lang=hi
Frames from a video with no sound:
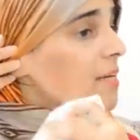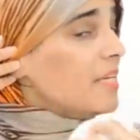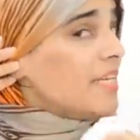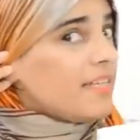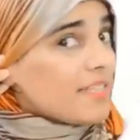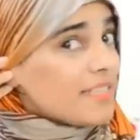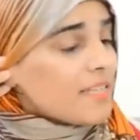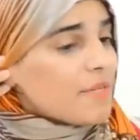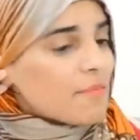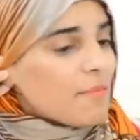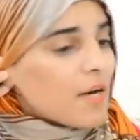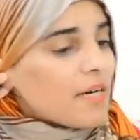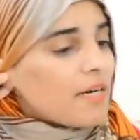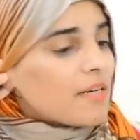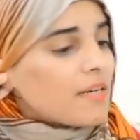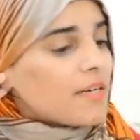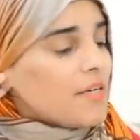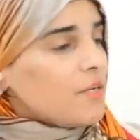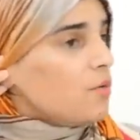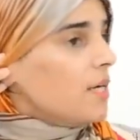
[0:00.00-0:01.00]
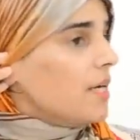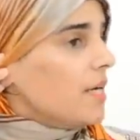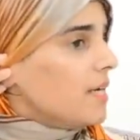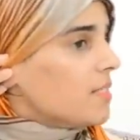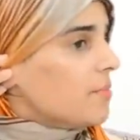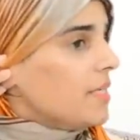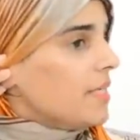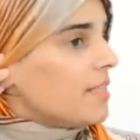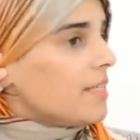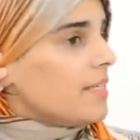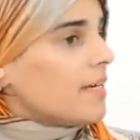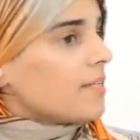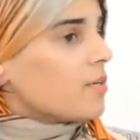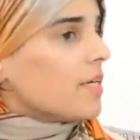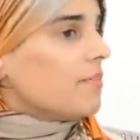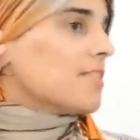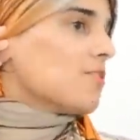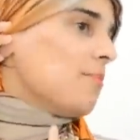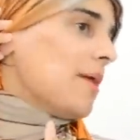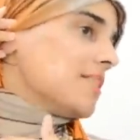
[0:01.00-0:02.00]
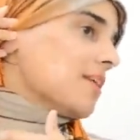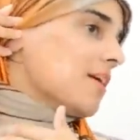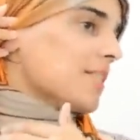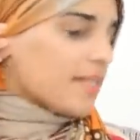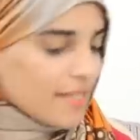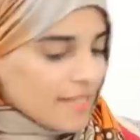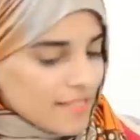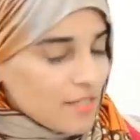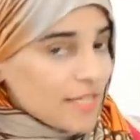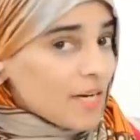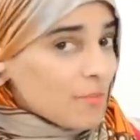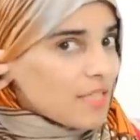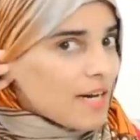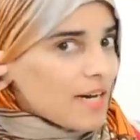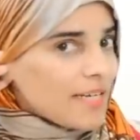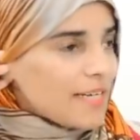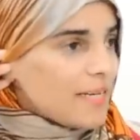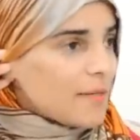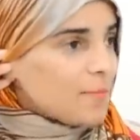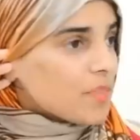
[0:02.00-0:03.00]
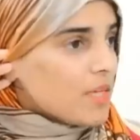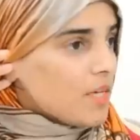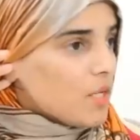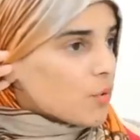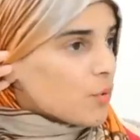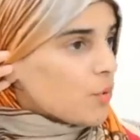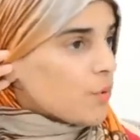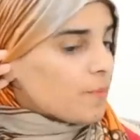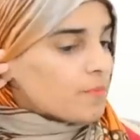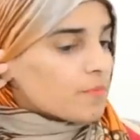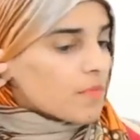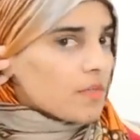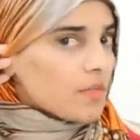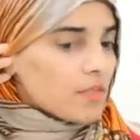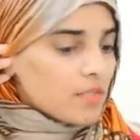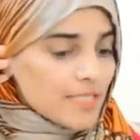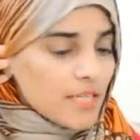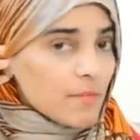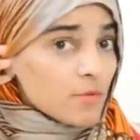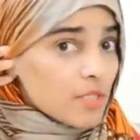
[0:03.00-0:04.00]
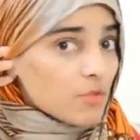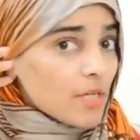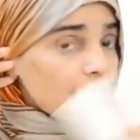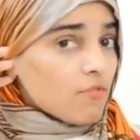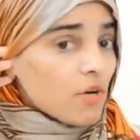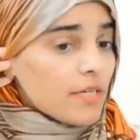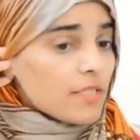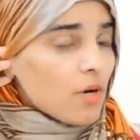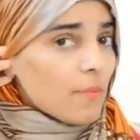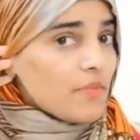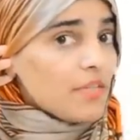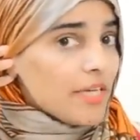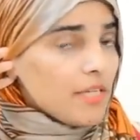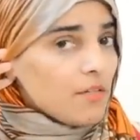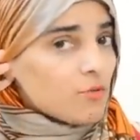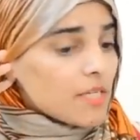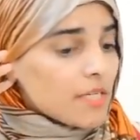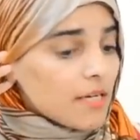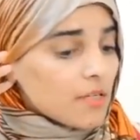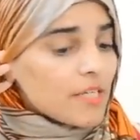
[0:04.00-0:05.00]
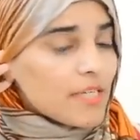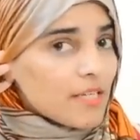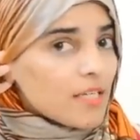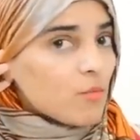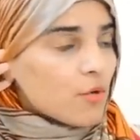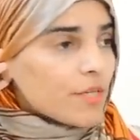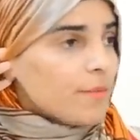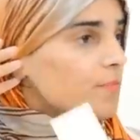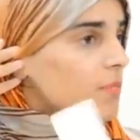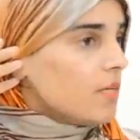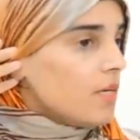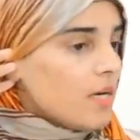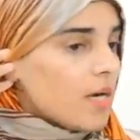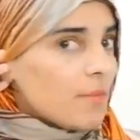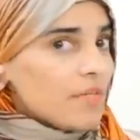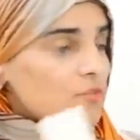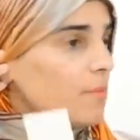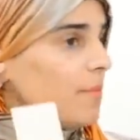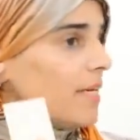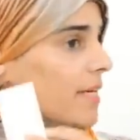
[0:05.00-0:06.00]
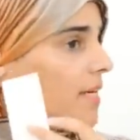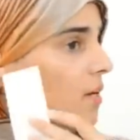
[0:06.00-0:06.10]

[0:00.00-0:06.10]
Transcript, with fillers: इतना ज़्यादा करे वैक्स ख़रीदना फिर बहुत ही ज़्यादा मैसी हो जाता है क्लिनजिंग करना उसके बाद तो वैक्स